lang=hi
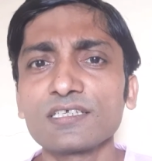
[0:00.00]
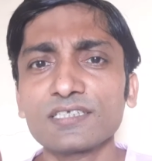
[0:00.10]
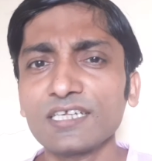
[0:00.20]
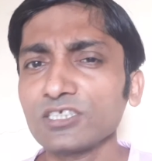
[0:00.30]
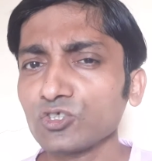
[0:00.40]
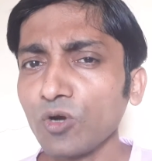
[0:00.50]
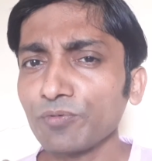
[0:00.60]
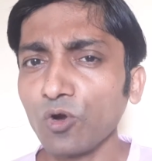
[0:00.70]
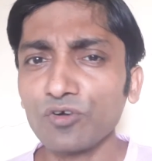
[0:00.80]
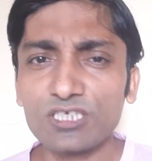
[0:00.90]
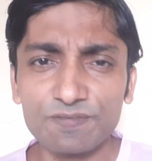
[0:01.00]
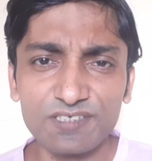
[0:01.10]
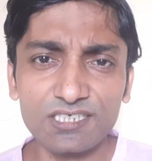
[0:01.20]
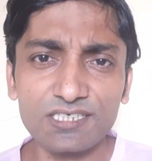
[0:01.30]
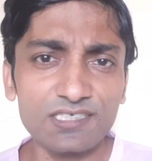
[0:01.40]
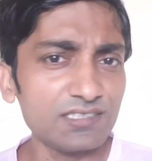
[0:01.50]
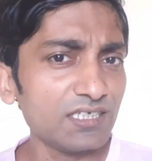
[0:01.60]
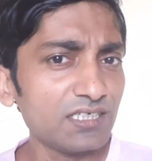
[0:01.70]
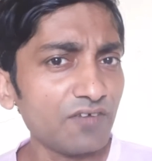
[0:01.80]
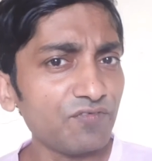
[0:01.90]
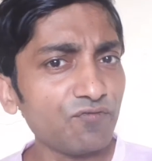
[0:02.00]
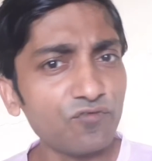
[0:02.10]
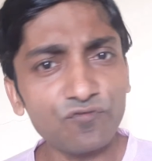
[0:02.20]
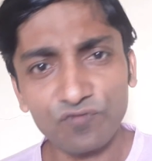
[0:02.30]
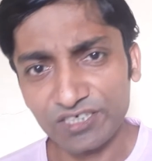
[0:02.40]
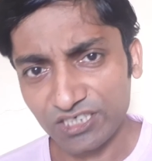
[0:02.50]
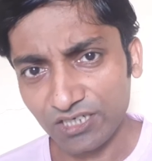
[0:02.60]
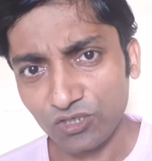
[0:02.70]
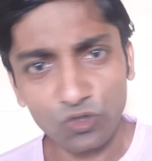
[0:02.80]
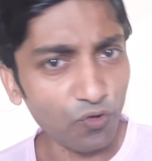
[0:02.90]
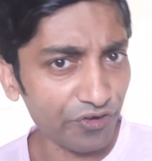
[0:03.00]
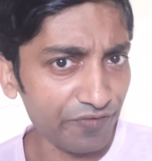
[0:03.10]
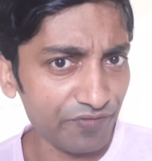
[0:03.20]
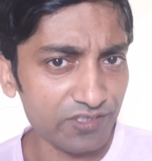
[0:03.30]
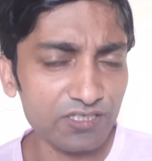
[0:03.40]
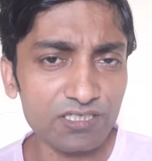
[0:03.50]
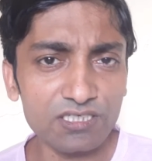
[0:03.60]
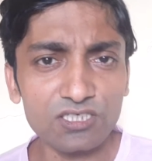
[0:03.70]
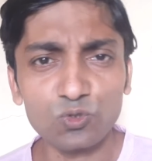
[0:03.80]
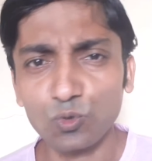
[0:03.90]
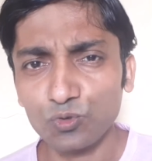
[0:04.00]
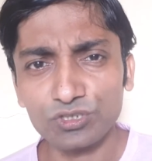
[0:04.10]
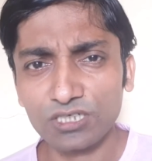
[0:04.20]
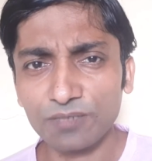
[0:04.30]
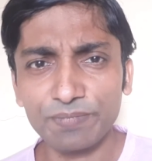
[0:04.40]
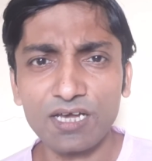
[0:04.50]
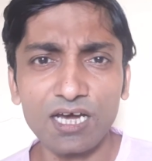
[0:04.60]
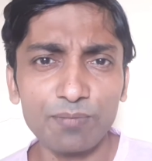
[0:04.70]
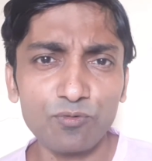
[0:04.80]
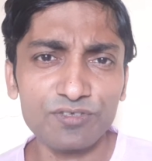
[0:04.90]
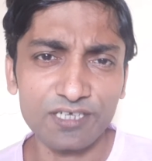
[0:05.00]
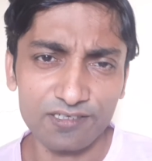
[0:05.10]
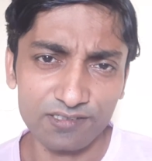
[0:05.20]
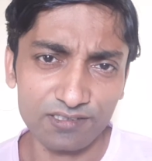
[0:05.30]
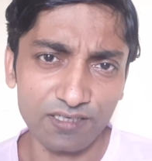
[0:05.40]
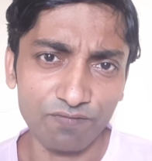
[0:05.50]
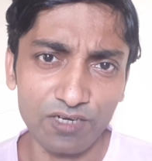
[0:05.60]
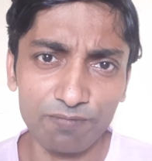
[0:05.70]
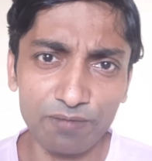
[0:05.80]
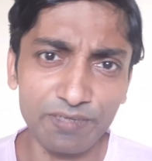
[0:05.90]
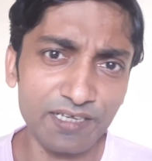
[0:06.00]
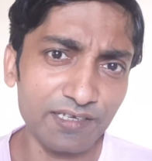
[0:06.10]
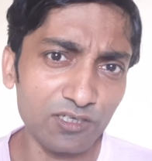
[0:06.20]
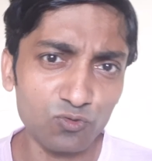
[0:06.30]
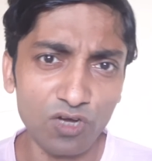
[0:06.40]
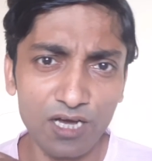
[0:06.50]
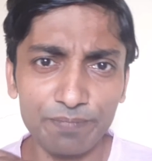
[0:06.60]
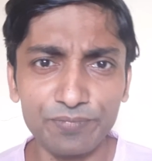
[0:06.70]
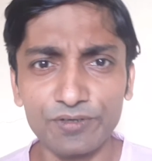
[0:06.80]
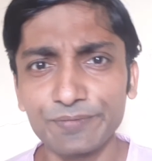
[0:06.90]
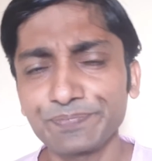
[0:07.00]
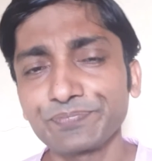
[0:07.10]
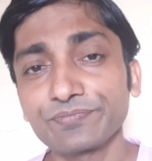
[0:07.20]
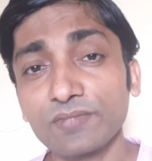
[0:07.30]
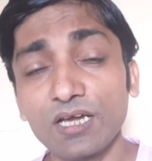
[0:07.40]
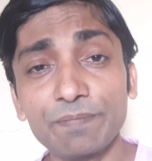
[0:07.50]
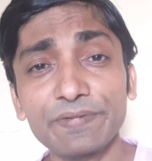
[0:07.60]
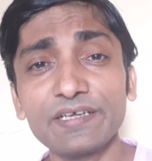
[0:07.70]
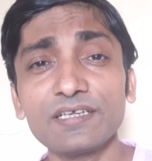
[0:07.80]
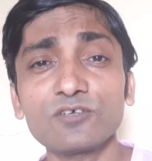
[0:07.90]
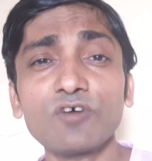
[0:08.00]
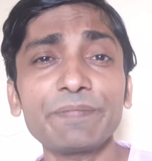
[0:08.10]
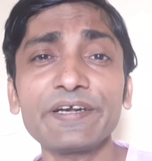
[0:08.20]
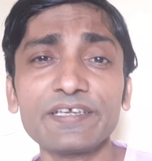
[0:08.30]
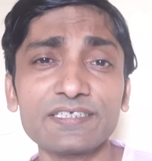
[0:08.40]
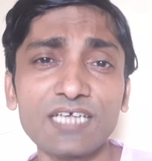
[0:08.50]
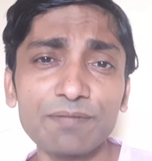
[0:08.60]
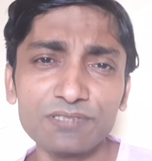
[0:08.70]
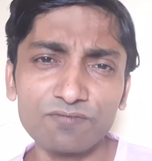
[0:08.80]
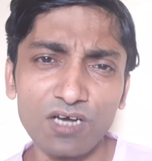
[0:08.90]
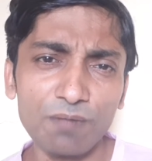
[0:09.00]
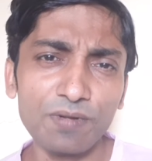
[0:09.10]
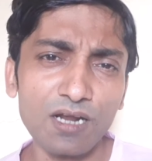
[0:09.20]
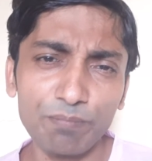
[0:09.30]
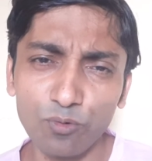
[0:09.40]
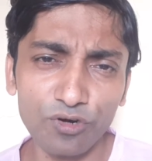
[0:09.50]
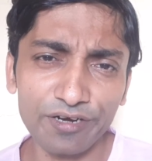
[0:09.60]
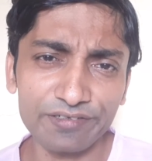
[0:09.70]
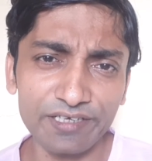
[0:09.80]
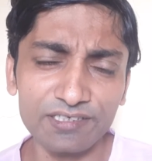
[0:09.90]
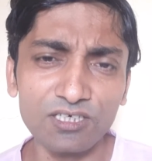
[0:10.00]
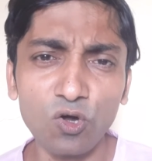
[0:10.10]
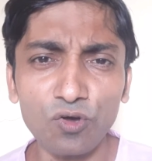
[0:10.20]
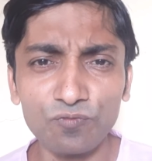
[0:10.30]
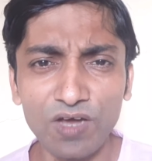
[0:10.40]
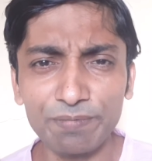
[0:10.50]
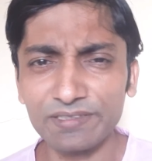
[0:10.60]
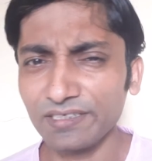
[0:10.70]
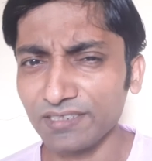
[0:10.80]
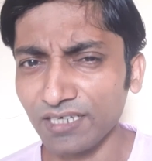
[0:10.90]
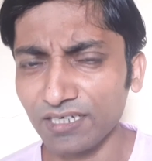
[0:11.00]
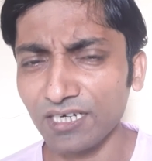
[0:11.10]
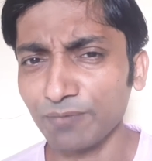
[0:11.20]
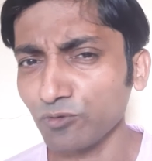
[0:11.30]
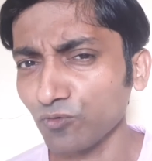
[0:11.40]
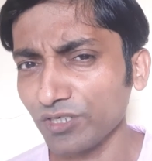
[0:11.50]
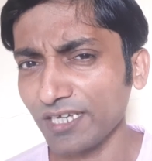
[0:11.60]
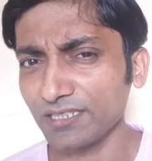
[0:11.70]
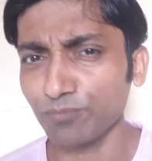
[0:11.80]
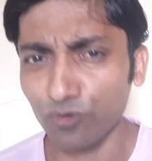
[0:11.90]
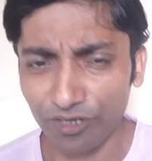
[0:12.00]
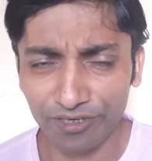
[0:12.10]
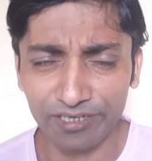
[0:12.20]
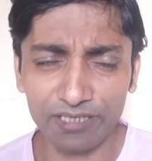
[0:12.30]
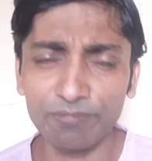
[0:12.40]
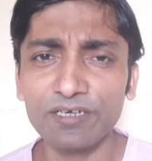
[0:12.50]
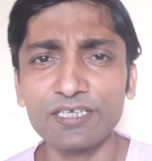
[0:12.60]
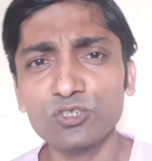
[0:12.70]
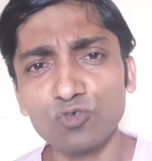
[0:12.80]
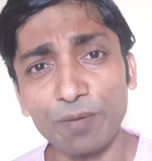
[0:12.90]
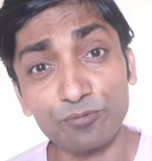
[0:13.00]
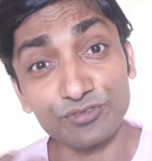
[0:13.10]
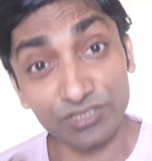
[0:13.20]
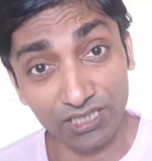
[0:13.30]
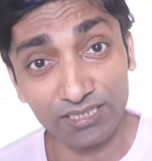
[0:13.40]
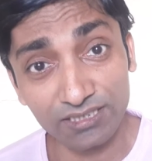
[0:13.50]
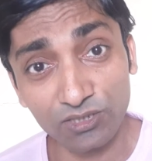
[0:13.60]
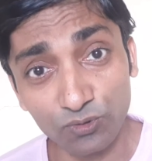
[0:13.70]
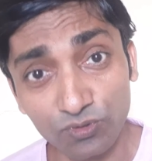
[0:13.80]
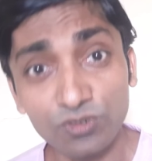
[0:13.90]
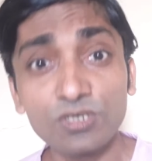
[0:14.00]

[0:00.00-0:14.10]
सर्च स्टॉप डॉटस विजिट कीजिए या फिर फूड फैशन डॉट इन विजिट कीजिए दोनों जगह पर आपको ये सारी चीज़ें अवेलेबल मिलेंगी तो आप अपने रिक्वायरमेंट के हिसाब से वहाँ पर आप प्रोडक्ट देखिए और वहाँ पर देखिए अगर आपको कोई ऐसी प्रोडक्ट नहीं मिल रही जो आपको चाहिए हो